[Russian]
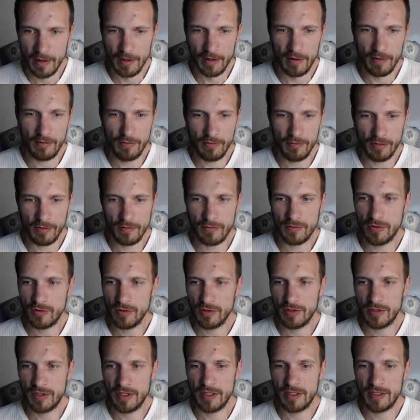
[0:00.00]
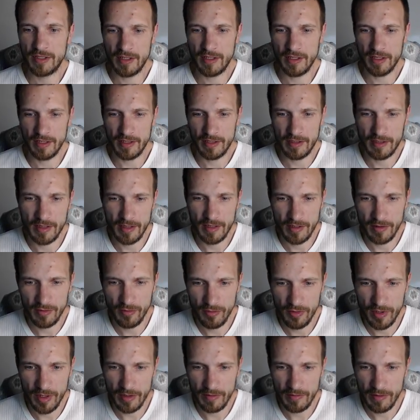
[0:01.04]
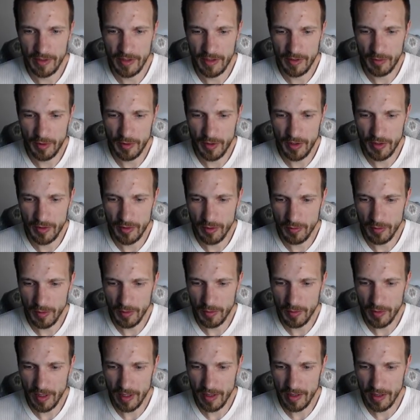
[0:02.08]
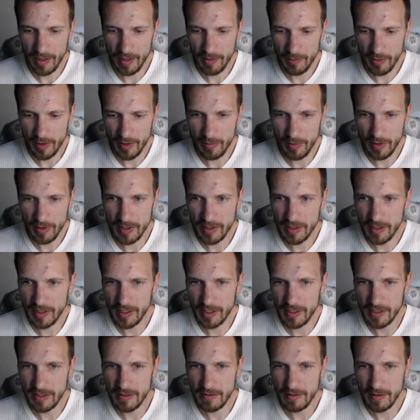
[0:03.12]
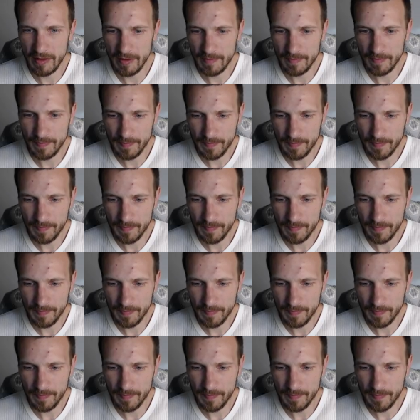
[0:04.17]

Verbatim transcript: Вот, все здесь есть. Ну и давайте перейдем к программе непосредственно